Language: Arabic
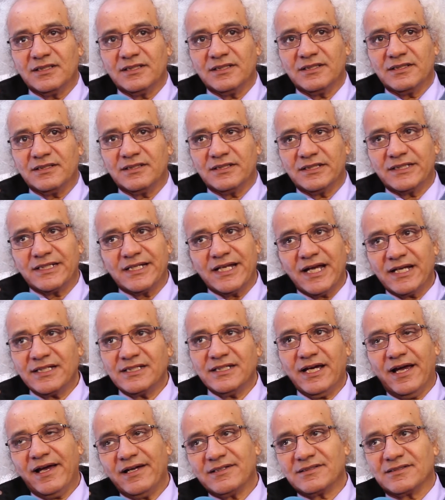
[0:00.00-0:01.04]
آه، إلى
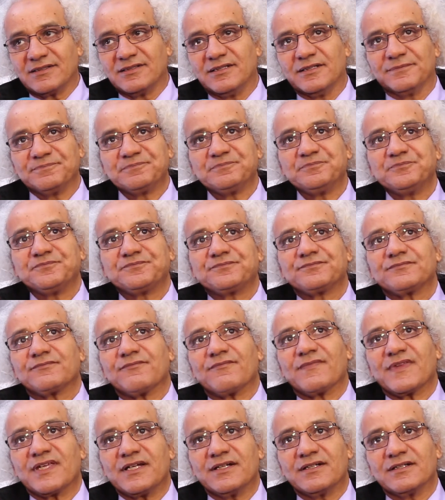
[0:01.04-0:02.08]
أي حد
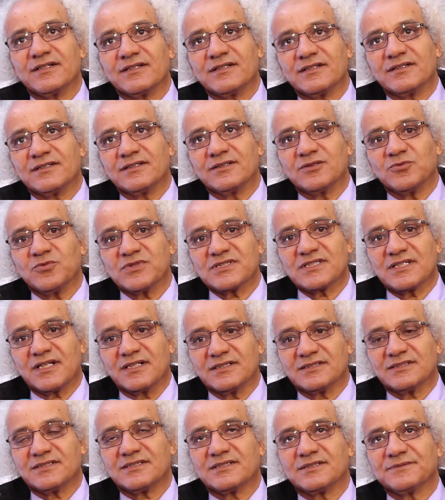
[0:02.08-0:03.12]
آه،
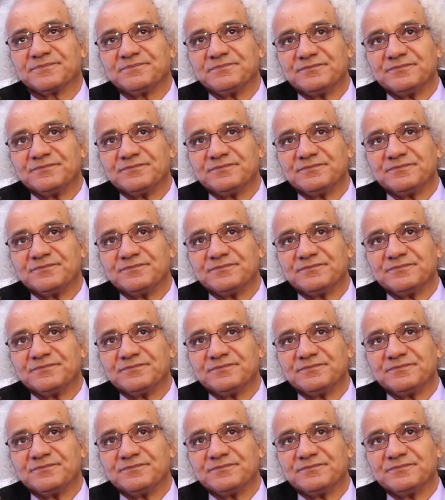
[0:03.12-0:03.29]
وصلت